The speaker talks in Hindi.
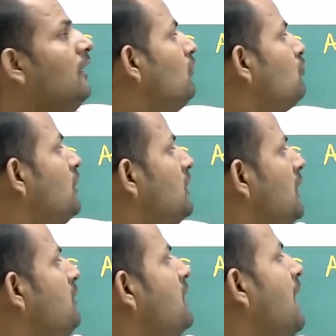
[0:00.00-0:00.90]
तो इधर
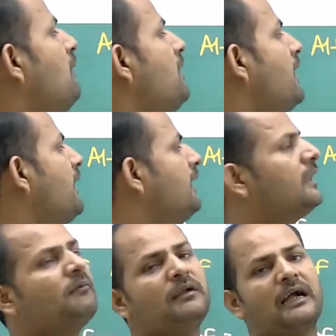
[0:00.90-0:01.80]
भी काम आ रहा है इधर
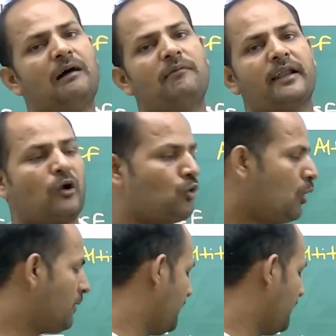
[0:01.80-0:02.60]
भी काम आ रहा कॉमन